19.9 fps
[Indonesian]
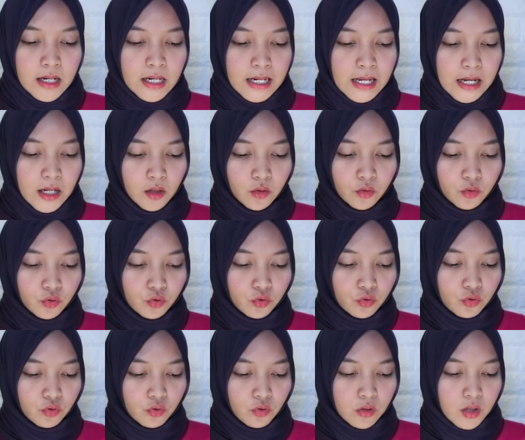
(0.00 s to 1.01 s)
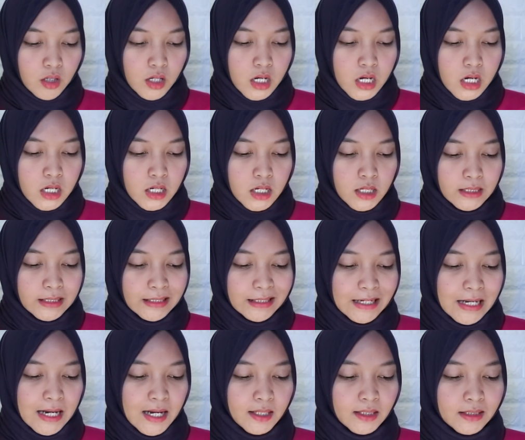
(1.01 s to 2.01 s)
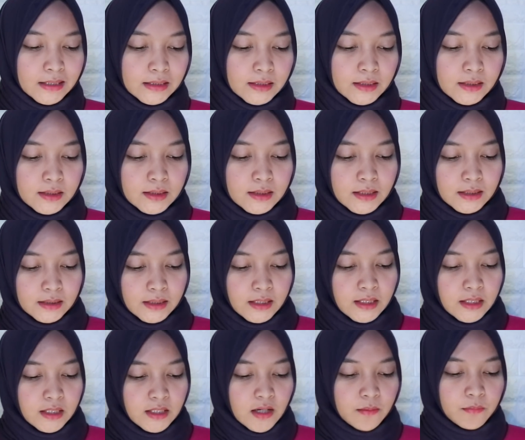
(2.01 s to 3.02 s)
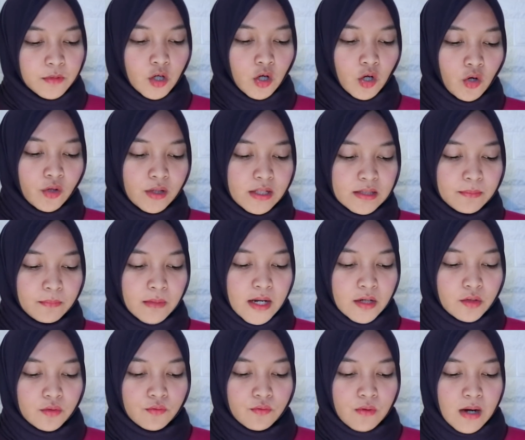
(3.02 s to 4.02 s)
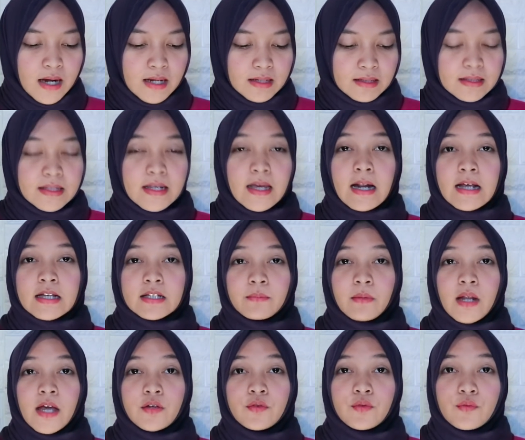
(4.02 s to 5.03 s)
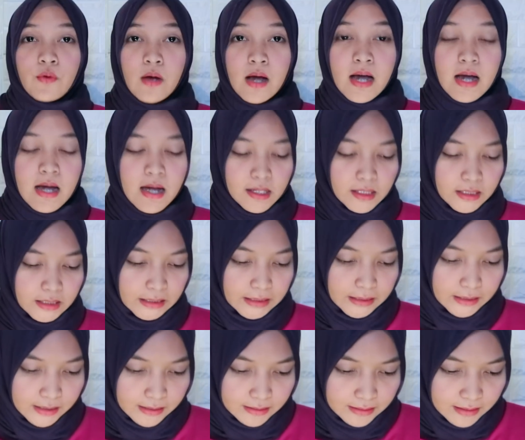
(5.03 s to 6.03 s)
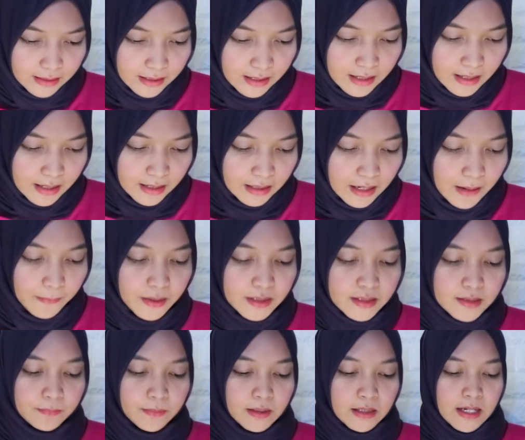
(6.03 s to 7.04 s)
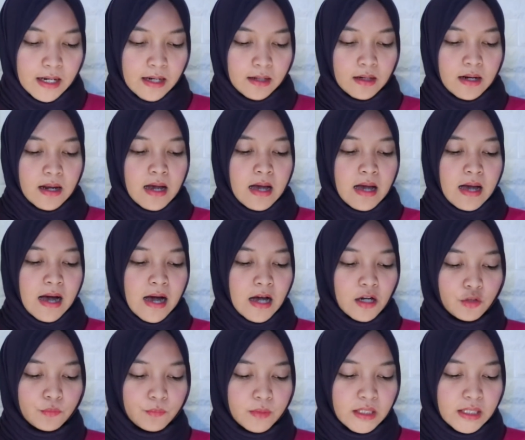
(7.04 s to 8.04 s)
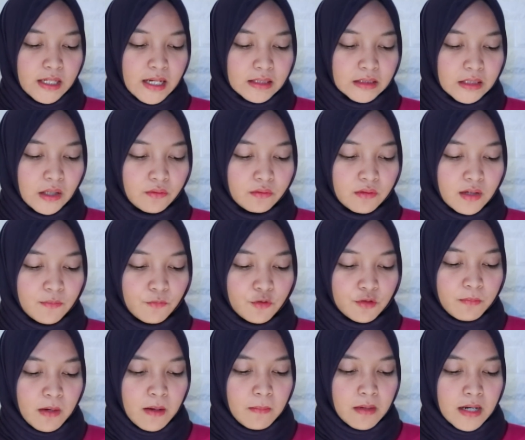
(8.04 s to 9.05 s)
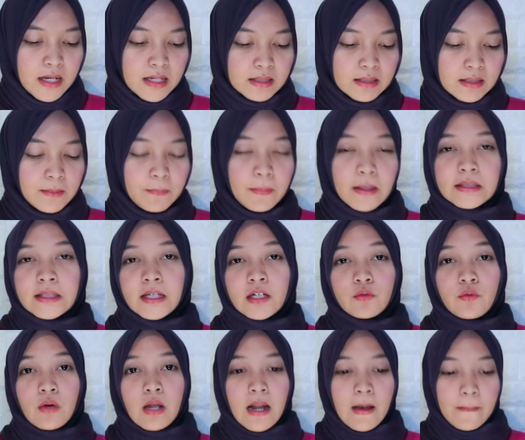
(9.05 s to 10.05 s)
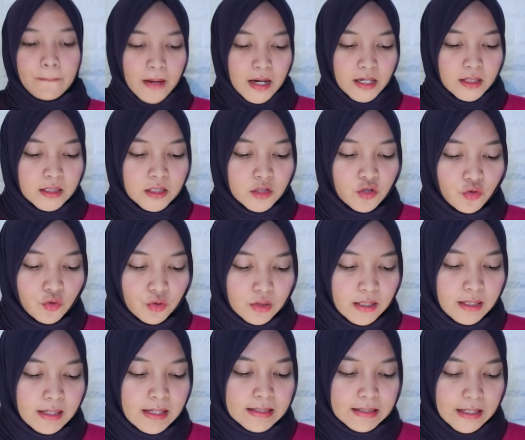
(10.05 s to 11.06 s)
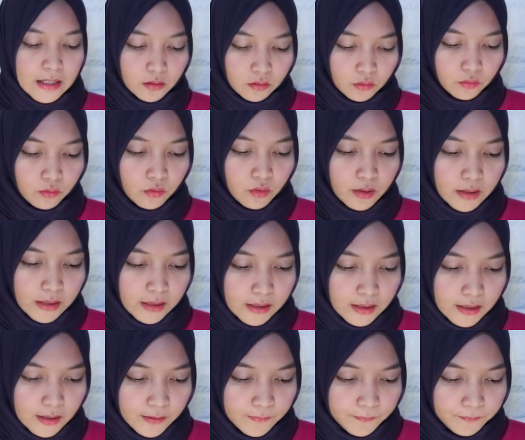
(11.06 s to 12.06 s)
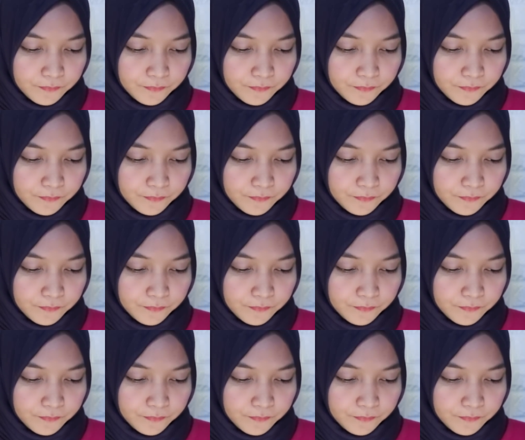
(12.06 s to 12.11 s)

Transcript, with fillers: Lalu uh, nilai tertingginya biologi 92, sejarah 92, Inggris 89. Alumninya tahun 2019 di PTN 28 di jurusan D1, oke. Okay.